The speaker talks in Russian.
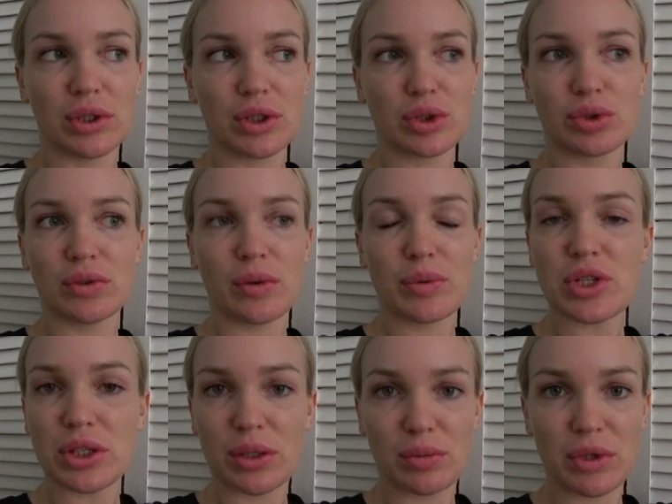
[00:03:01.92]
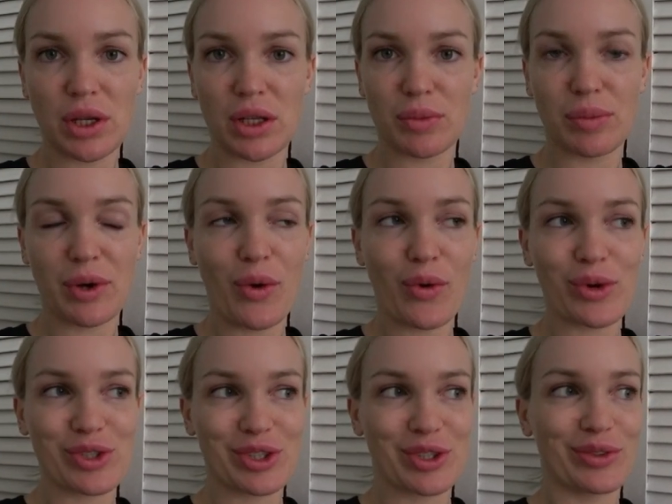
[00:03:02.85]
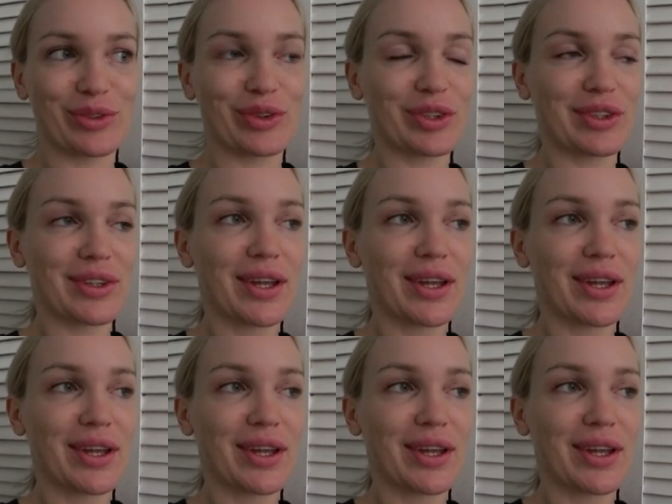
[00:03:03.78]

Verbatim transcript: Это что-то вообще на меня не похожее, вот.